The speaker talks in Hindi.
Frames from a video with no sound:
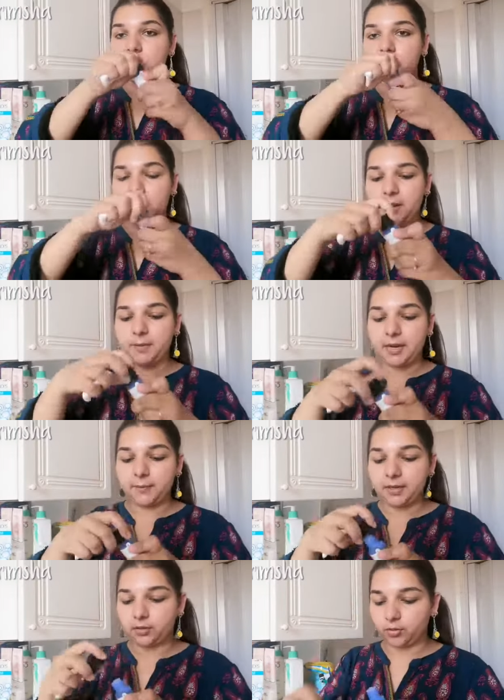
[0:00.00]
तो यहाँ पे अब
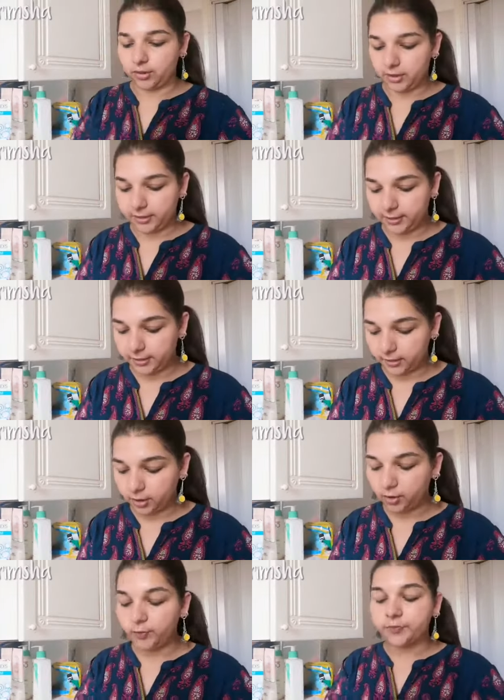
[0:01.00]
मैं टोनर लेने
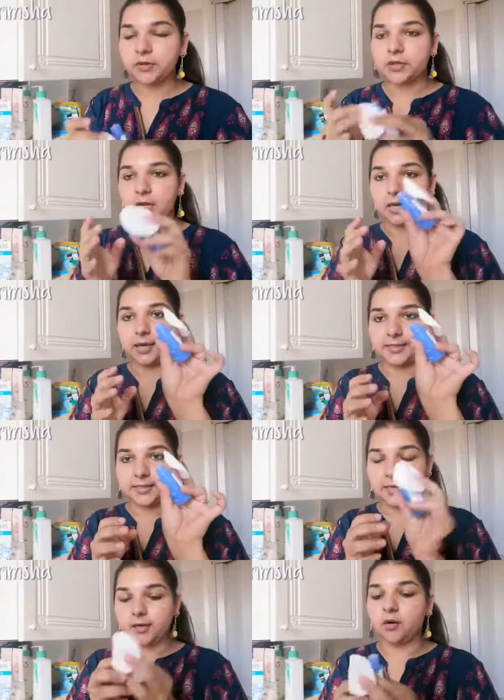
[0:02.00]
लगी हूँ यहाँ
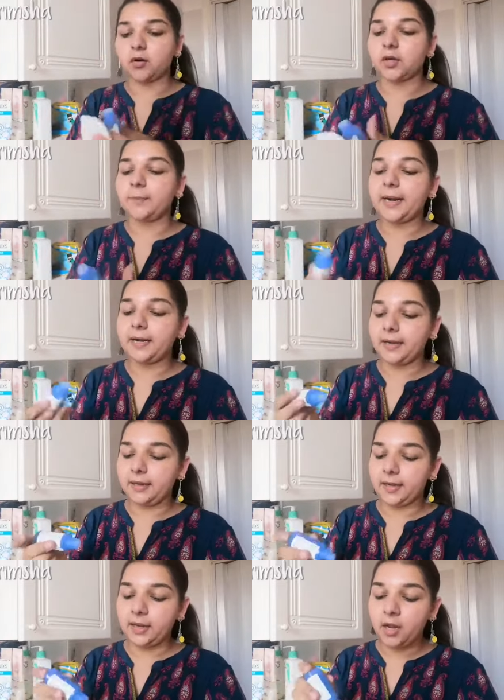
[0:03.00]
ऐसे कॉटन पैड
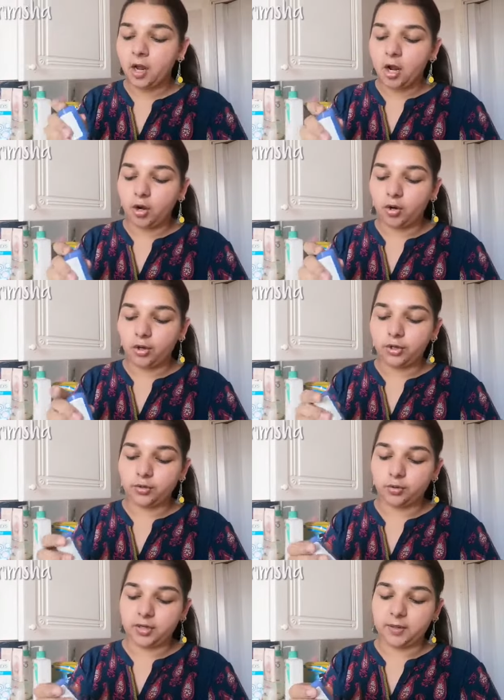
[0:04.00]
लेना है और
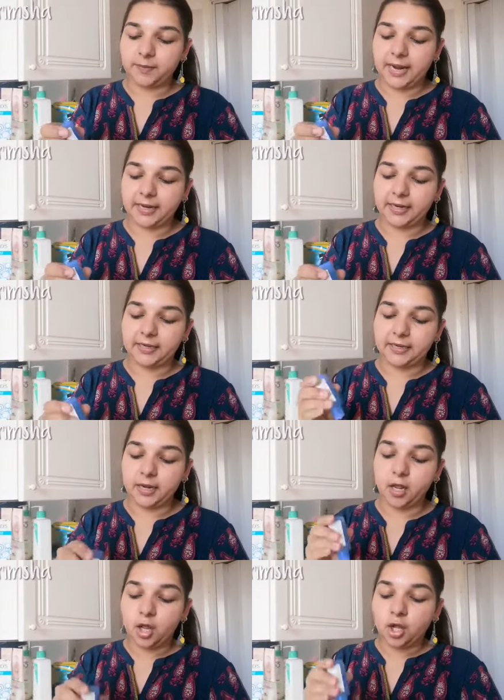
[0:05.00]
टोनर अप्लाई कर लेना
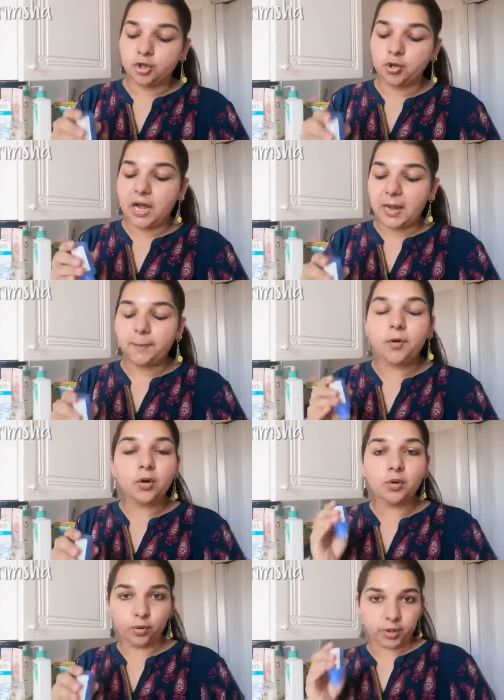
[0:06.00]
है तो आप
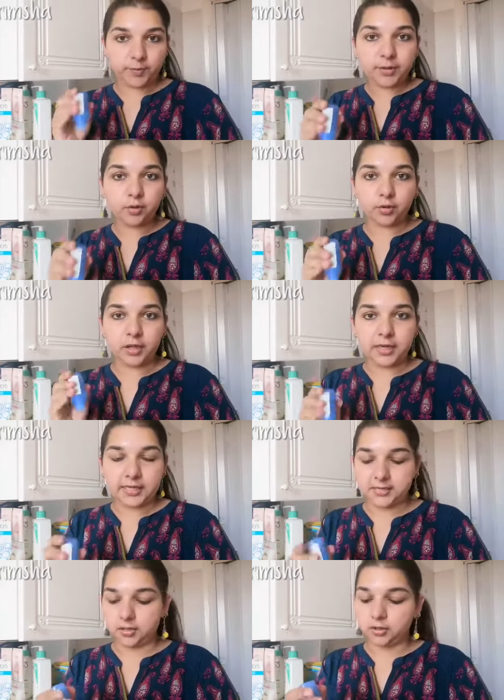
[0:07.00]
लोग कोई भी टोनर
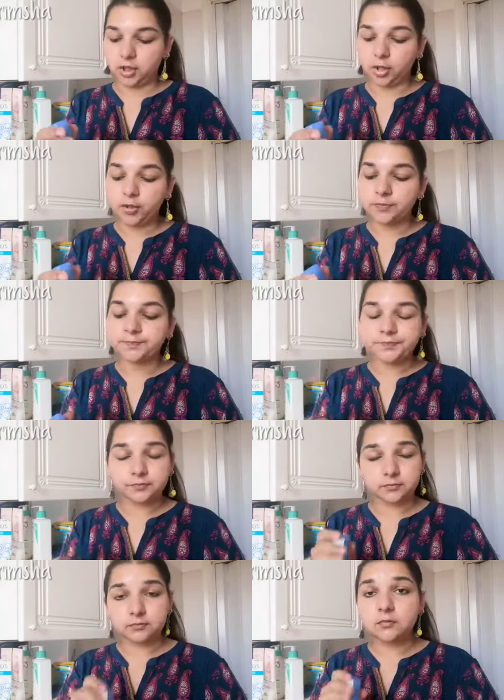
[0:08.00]
ले सकते हो
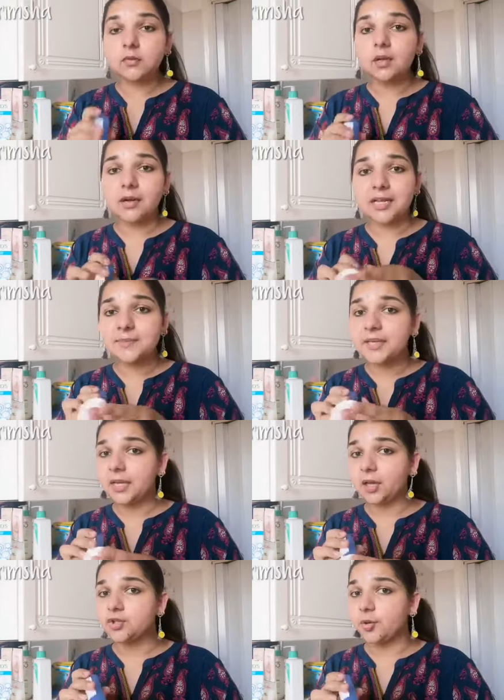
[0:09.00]
लाजमी
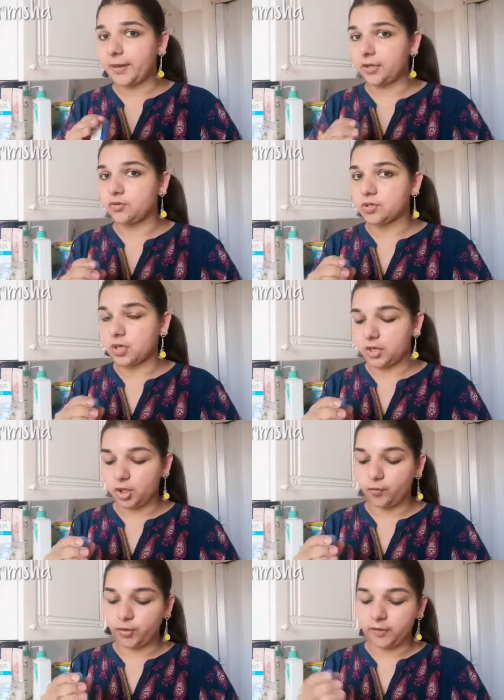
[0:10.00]
नहीं है कि जो मैं यूज़ कर
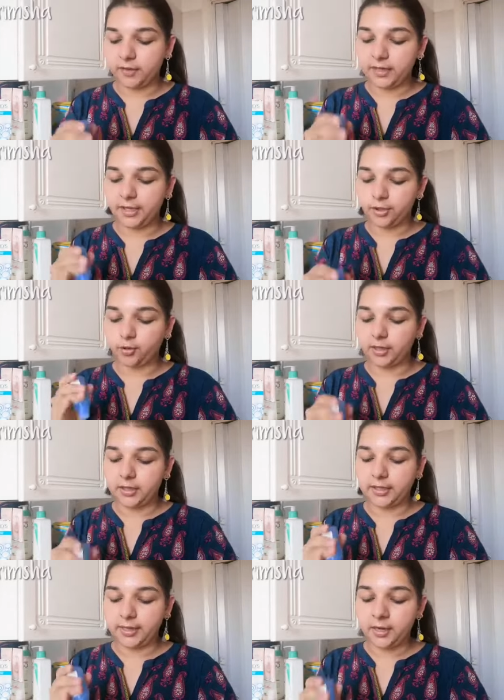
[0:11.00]
रही हूँ वही वाला ही टोनर
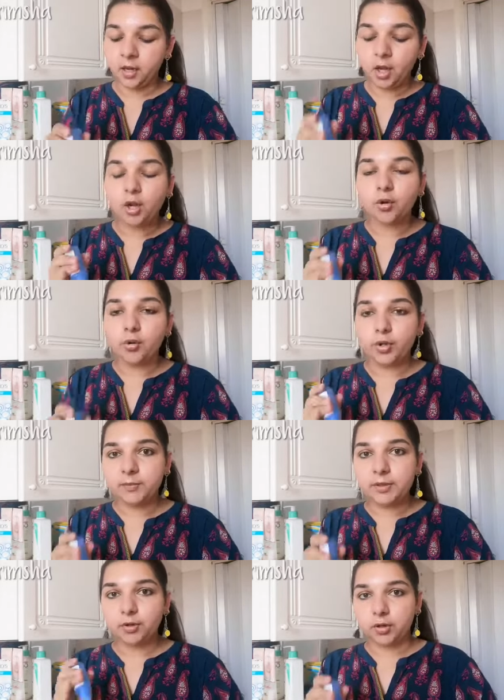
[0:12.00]
लेना है कोई
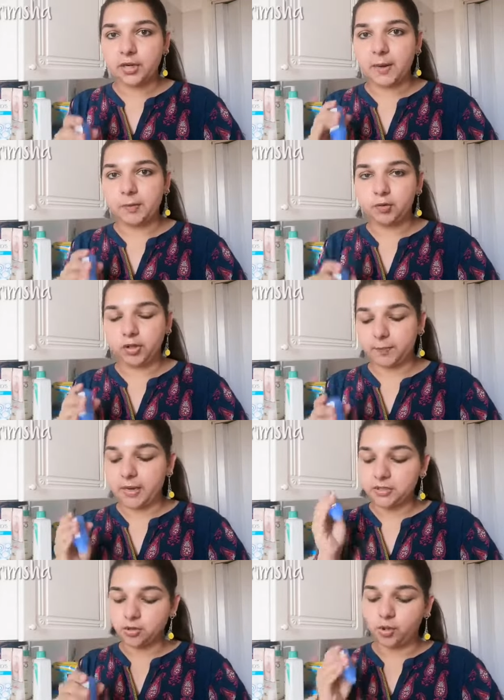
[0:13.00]
भी टोनर आप लोगों के
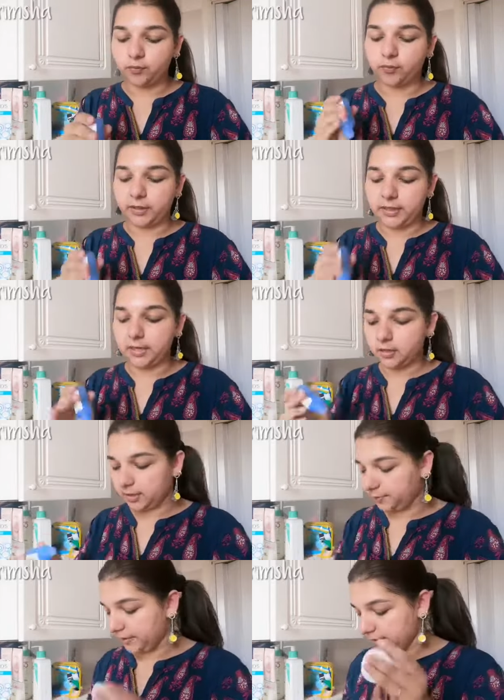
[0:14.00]
पास हो वो वाला
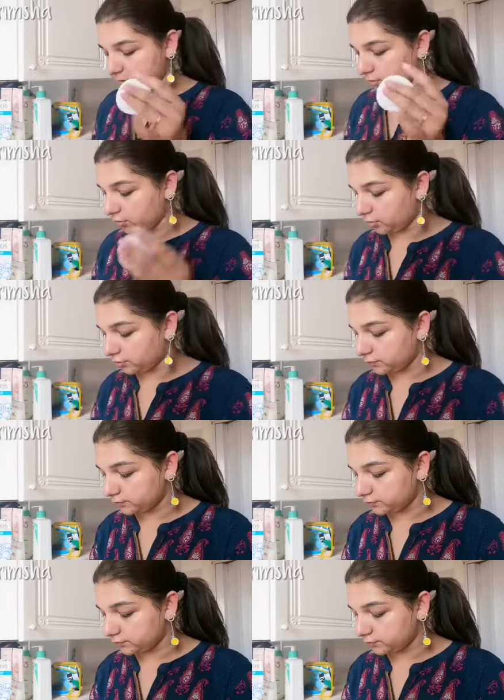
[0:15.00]
आप ले सकते हो